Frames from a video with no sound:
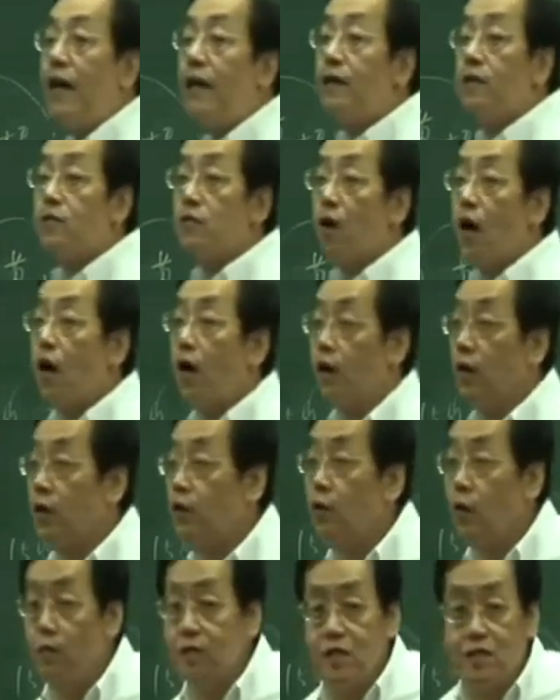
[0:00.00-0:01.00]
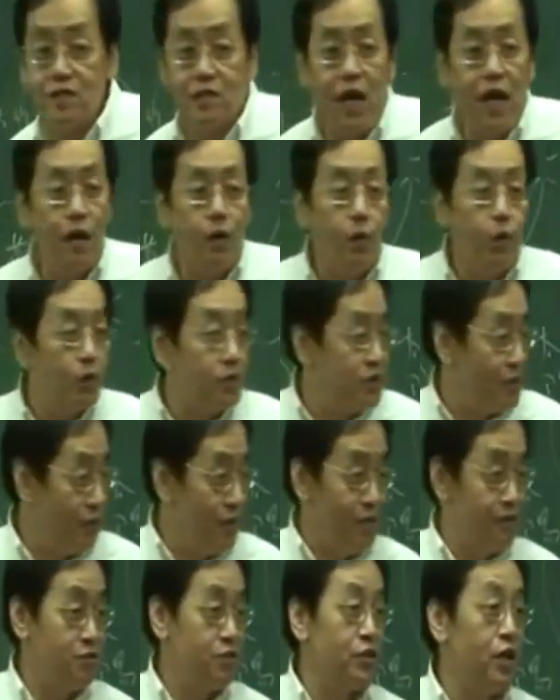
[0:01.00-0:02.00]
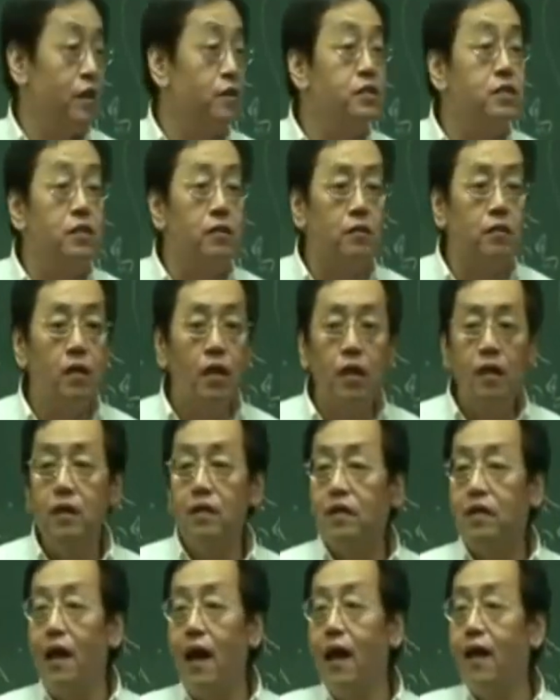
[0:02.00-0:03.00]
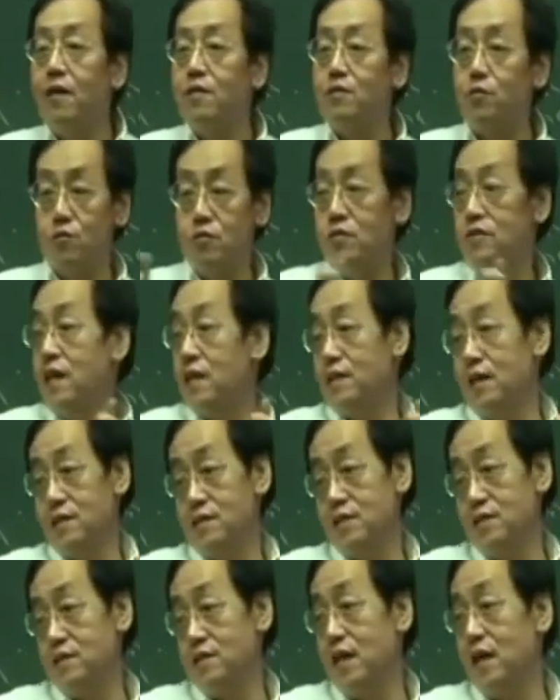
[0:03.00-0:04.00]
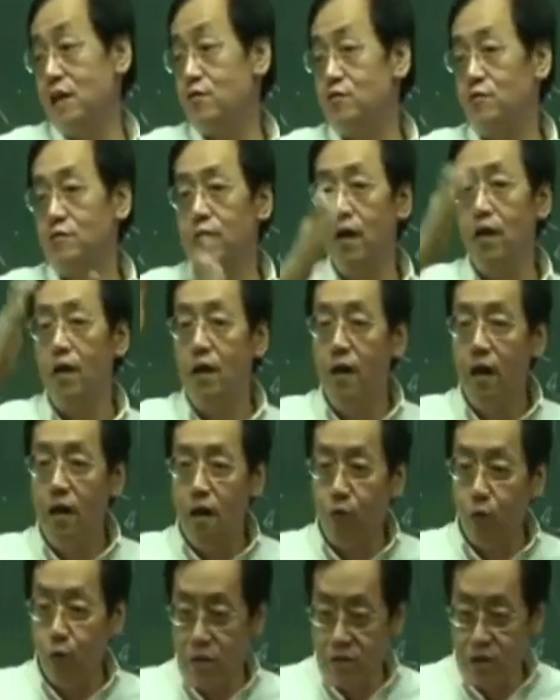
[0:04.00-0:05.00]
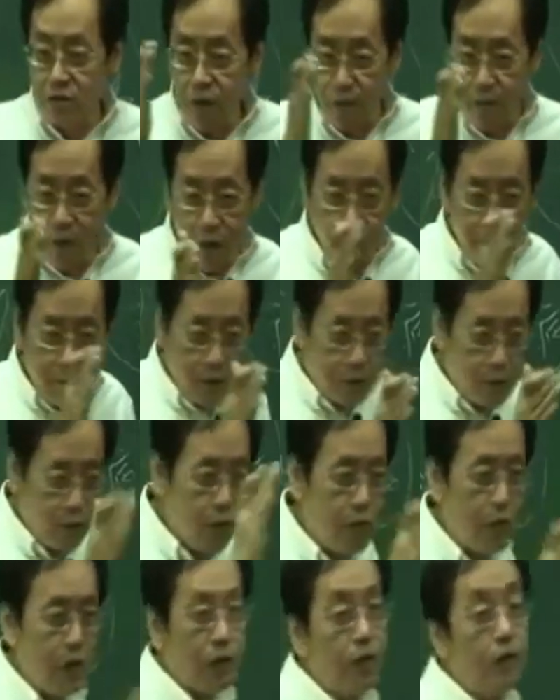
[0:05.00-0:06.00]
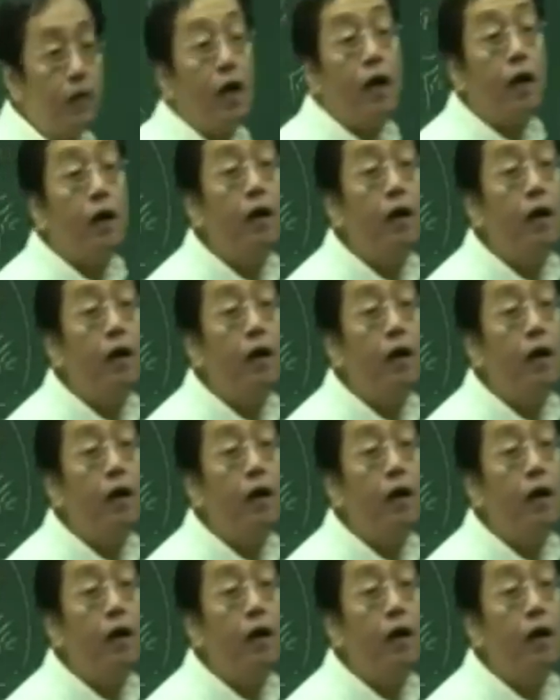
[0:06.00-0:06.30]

有个概念就好了，因为我们在伤寒论会讲的很详细。一开始我就在讲这三个处方：桂枝汤、麻黄汤、葛